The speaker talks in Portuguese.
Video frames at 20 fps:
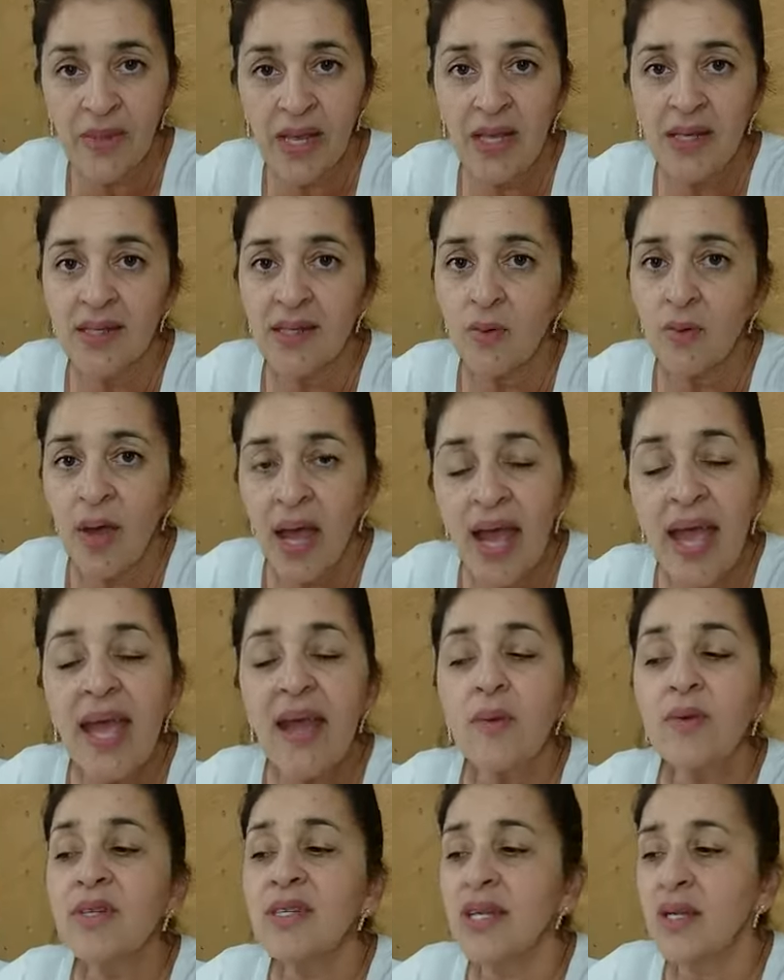São
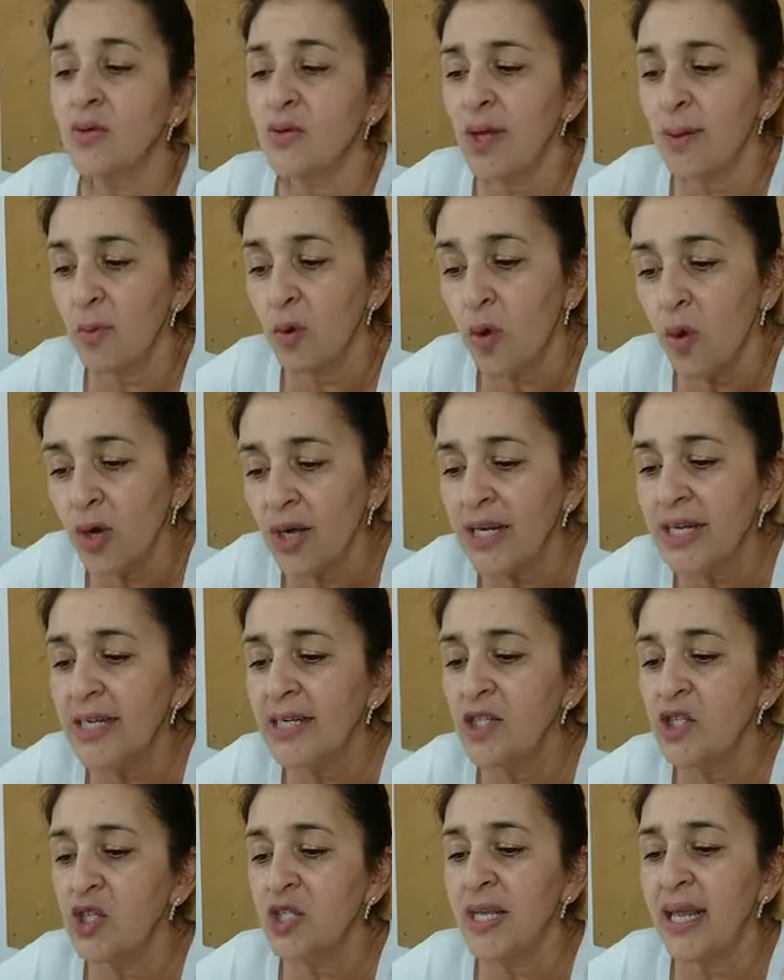réguas, tem o
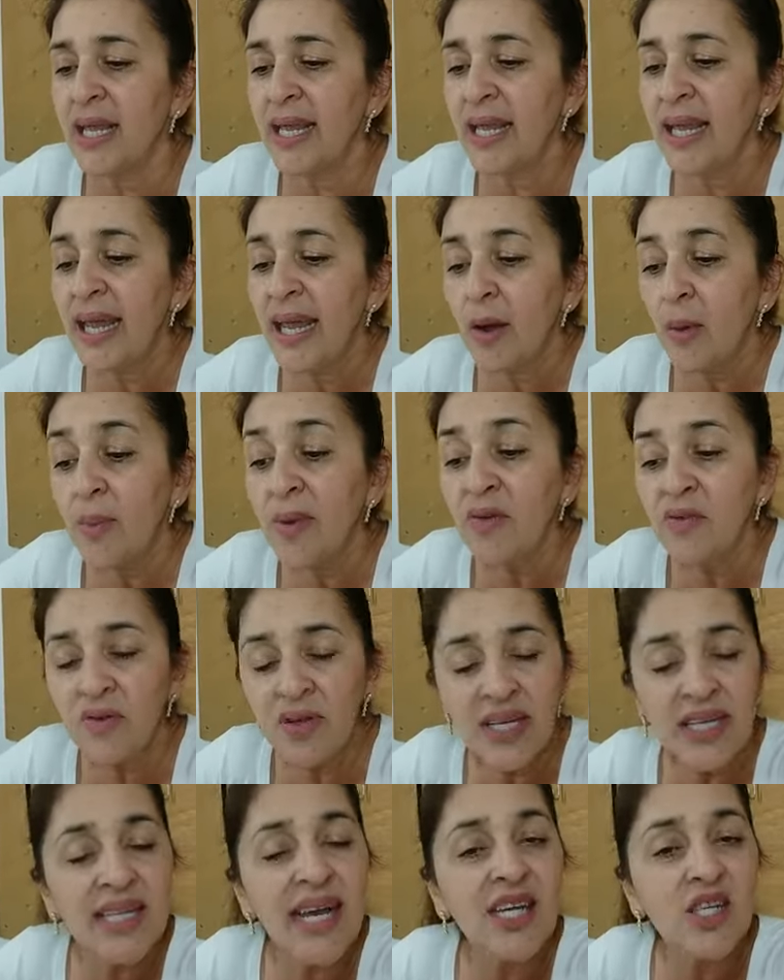termocolante, tem uma
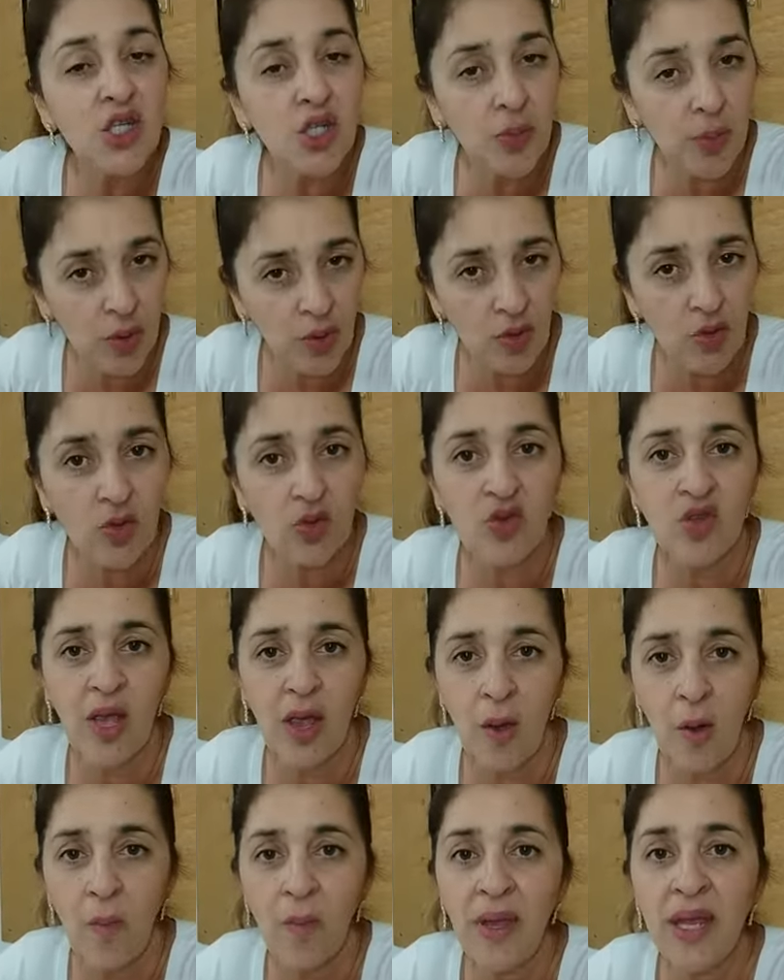infinidade de produtos
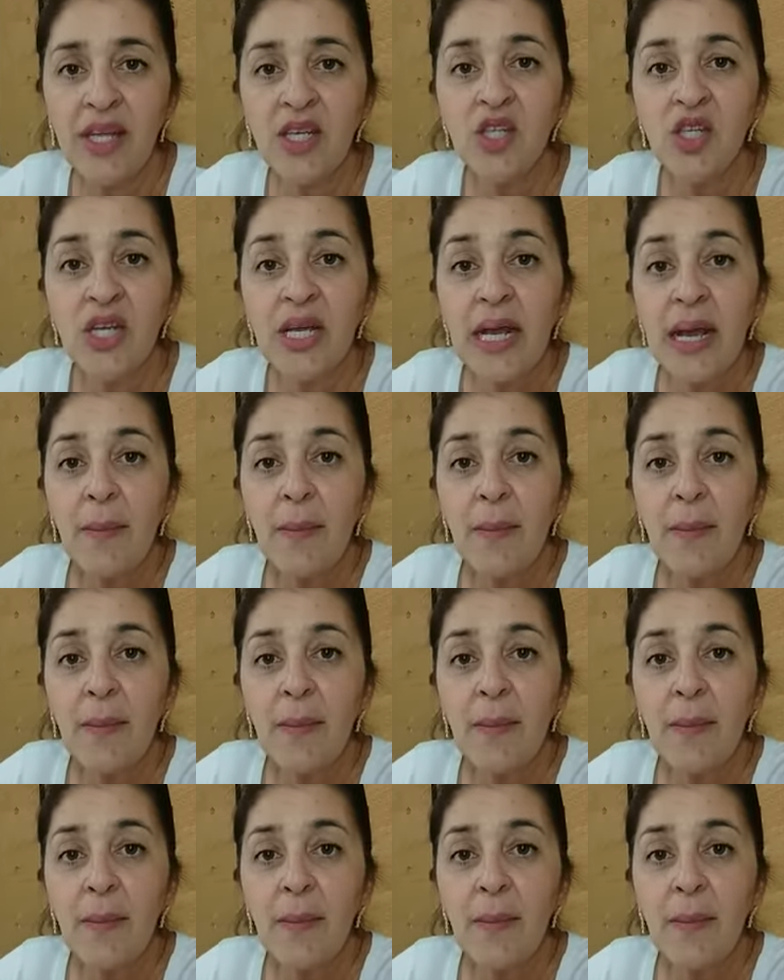realmente,